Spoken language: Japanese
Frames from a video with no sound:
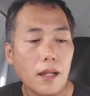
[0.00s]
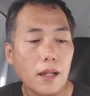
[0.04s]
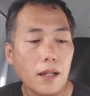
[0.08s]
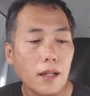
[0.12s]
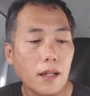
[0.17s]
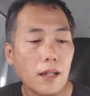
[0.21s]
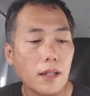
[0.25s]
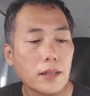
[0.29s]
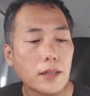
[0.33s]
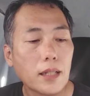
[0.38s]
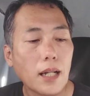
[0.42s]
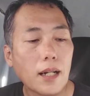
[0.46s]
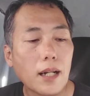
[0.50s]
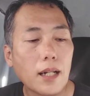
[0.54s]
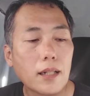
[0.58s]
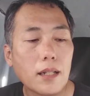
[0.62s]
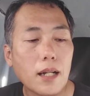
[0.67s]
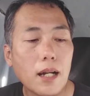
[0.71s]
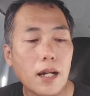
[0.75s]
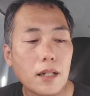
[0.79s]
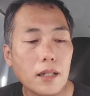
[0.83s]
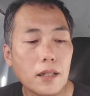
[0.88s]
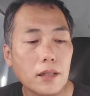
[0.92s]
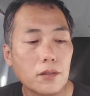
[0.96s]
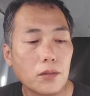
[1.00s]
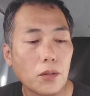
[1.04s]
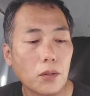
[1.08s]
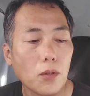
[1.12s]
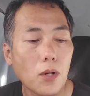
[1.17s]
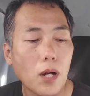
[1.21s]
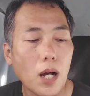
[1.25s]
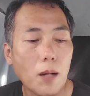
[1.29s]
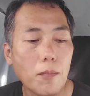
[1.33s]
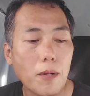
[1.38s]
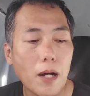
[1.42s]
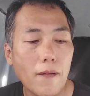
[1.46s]
え魚ありその
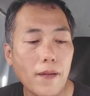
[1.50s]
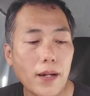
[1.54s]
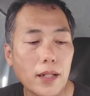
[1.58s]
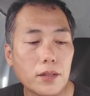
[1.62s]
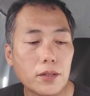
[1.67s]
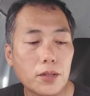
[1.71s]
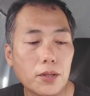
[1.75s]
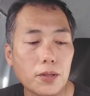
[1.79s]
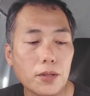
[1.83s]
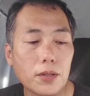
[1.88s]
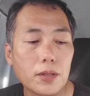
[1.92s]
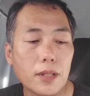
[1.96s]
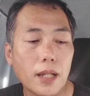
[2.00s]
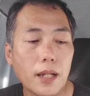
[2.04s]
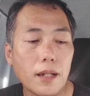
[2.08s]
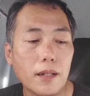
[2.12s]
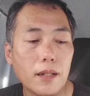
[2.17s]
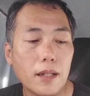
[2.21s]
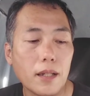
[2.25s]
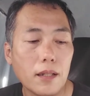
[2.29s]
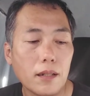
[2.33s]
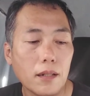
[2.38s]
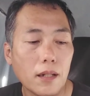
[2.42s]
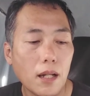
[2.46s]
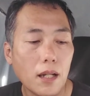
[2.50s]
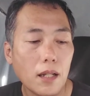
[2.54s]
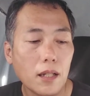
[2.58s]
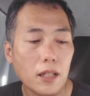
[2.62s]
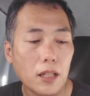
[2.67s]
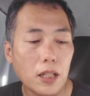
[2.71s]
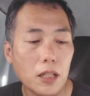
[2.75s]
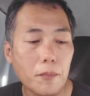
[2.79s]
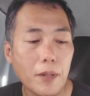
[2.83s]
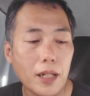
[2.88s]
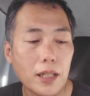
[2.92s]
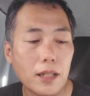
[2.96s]
幅は数千里
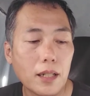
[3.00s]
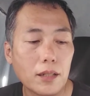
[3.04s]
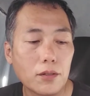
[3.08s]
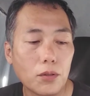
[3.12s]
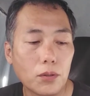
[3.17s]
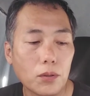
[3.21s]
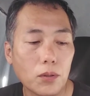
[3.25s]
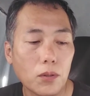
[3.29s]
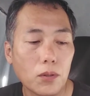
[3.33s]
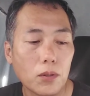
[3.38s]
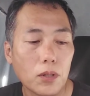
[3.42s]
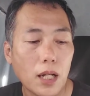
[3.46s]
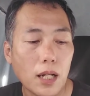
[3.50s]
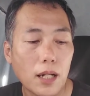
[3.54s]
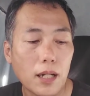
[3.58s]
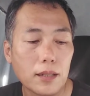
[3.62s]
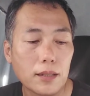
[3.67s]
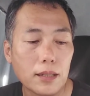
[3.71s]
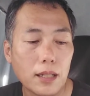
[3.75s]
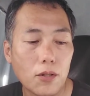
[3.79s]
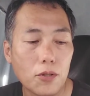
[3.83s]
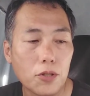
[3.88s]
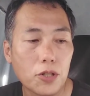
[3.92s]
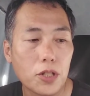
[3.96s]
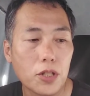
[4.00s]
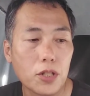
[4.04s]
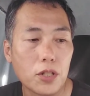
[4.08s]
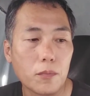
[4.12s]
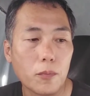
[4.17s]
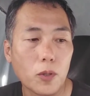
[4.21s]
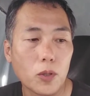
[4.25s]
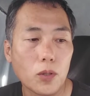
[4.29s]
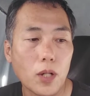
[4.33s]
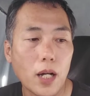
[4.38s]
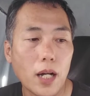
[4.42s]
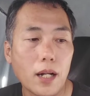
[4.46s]
いまだその長さを知る
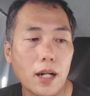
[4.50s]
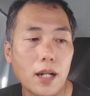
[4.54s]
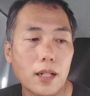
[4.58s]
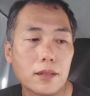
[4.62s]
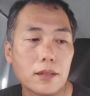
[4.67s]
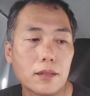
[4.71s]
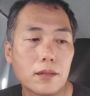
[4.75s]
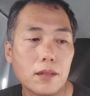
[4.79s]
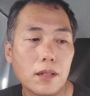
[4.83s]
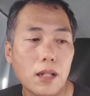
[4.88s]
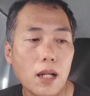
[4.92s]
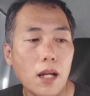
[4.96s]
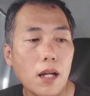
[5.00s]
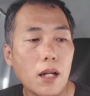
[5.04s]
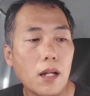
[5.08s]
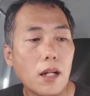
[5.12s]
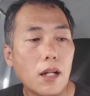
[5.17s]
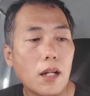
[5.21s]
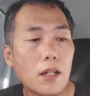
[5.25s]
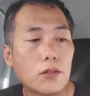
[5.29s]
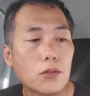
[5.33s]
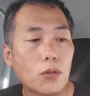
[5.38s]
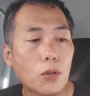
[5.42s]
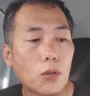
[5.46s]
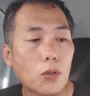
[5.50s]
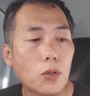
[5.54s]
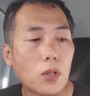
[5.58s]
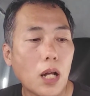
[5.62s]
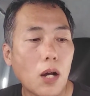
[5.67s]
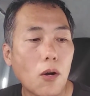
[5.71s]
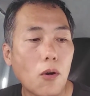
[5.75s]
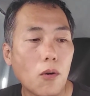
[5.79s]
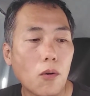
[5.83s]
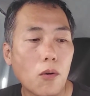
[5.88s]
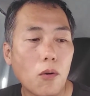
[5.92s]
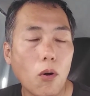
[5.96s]
者あらずその
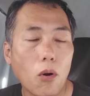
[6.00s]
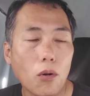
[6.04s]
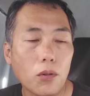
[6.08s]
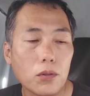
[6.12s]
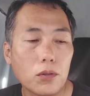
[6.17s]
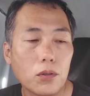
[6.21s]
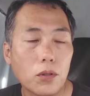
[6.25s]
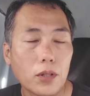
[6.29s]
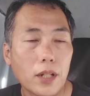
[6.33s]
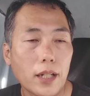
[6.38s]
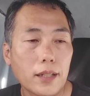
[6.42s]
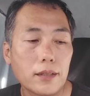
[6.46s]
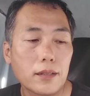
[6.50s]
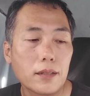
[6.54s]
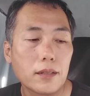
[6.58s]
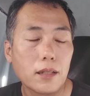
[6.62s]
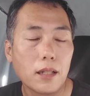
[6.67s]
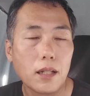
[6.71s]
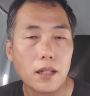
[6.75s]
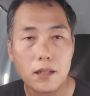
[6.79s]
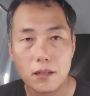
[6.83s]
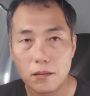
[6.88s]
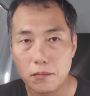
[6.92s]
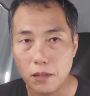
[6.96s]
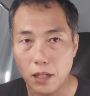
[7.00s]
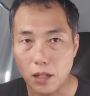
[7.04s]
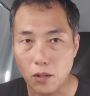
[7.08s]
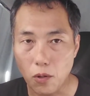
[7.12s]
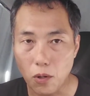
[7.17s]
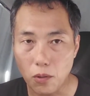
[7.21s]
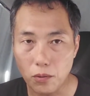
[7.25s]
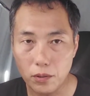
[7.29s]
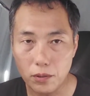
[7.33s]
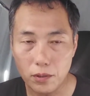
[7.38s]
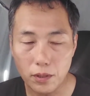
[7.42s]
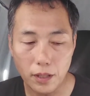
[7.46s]
名をコンとなす
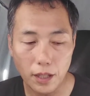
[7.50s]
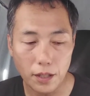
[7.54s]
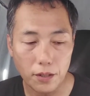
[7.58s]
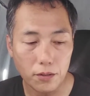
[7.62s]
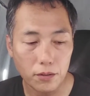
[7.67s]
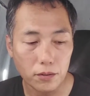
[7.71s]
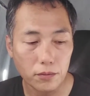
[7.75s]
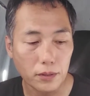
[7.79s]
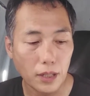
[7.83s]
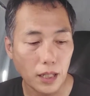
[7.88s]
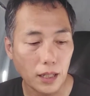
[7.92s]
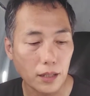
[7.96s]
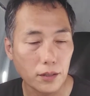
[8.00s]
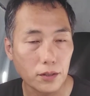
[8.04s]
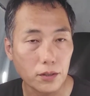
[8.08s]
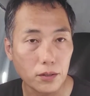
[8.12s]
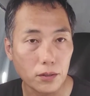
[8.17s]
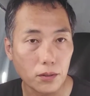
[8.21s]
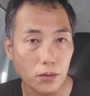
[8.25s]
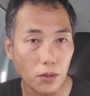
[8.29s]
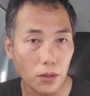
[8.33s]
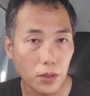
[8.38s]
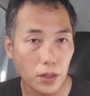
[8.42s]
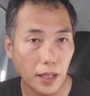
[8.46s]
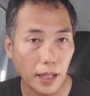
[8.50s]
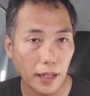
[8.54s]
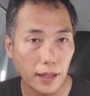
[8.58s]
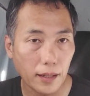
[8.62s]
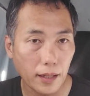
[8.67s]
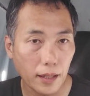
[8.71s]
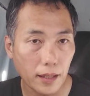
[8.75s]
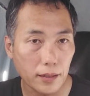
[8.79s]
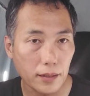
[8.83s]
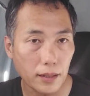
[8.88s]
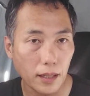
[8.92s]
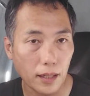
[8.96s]
コンっていうなんかすごいでっ
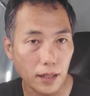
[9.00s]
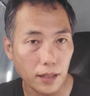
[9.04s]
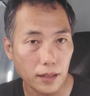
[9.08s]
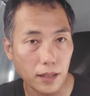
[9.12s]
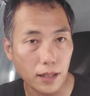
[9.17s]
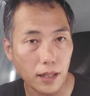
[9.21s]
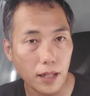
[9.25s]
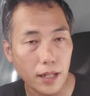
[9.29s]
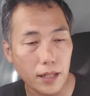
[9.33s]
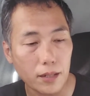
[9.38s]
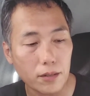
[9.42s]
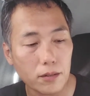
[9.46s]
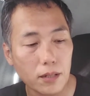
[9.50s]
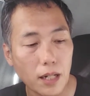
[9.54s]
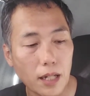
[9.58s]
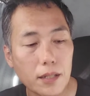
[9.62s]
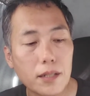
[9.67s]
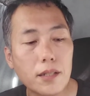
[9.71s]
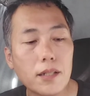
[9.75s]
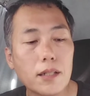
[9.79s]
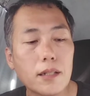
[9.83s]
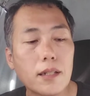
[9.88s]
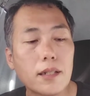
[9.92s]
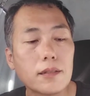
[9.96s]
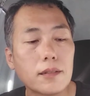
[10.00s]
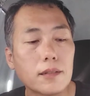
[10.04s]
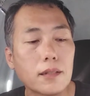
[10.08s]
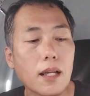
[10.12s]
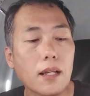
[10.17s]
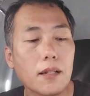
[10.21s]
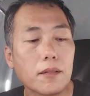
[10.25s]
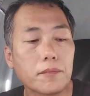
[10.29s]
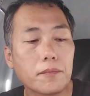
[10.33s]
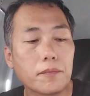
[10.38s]
かい魚がいるらしいですね、